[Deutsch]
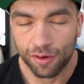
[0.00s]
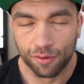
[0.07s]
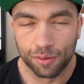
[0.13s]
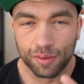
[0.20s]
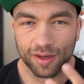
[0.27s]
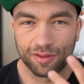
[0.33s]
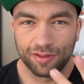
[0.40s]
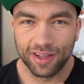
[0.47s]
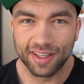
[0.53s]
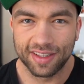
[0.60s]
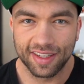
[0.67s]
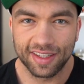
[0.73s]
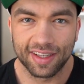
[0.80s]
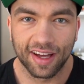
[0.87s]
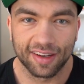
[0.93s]
wo man viel
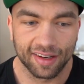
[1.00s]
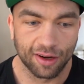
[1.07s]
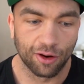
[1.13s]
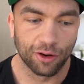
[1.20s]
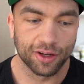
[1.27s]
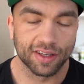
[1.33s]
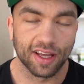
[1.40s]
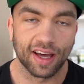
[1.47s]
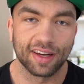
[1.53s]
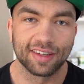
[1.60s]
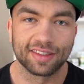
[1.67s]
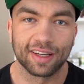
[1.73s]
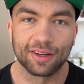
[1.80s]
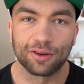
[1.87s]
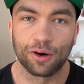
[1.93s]
dichter an den Leuten dran
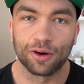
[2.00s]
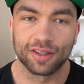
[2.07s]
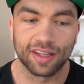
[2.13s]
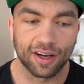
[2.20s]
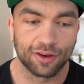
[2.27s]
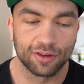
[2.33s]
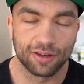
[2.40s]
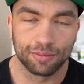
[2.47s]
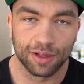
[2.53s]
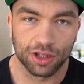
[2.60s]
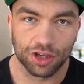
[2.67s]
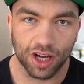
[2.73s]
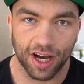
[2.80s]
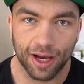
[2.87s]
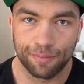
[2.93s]
ist. Also auch da könnt ihr mir
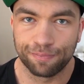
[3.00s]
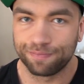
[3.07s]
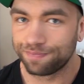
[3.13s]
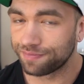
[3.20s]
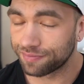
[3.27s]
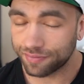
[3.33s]
schreiben.